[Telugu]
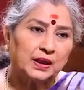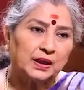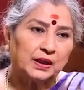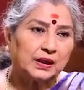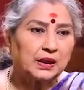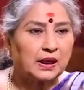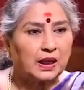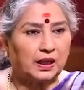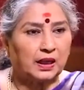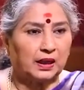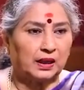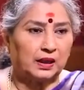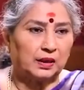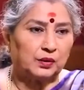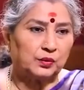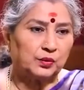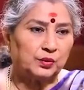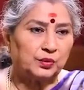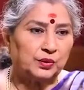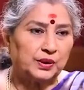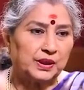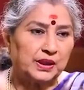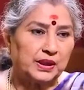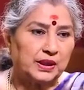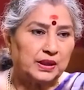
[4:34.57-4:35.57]
ఇట్లా
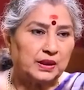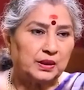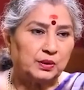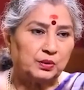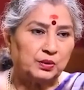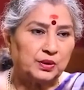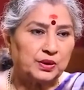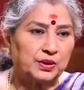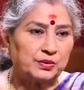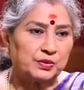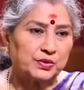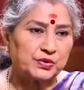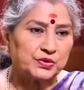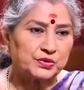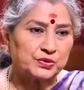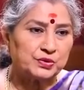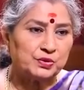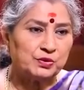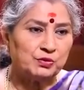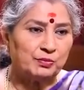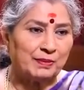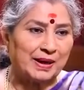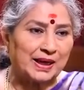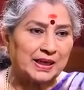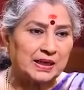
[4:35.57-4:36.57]
కొన్ని కొన్ని
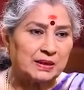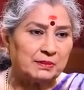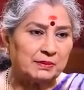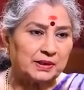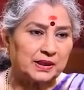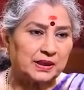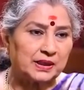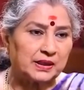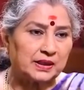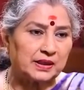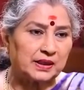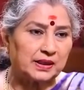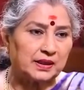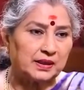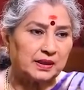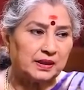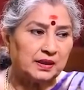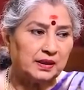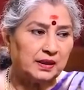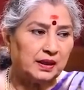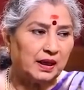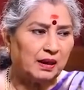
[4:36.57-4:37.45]
వస్తువులు మానేయమన్నారు ఆయన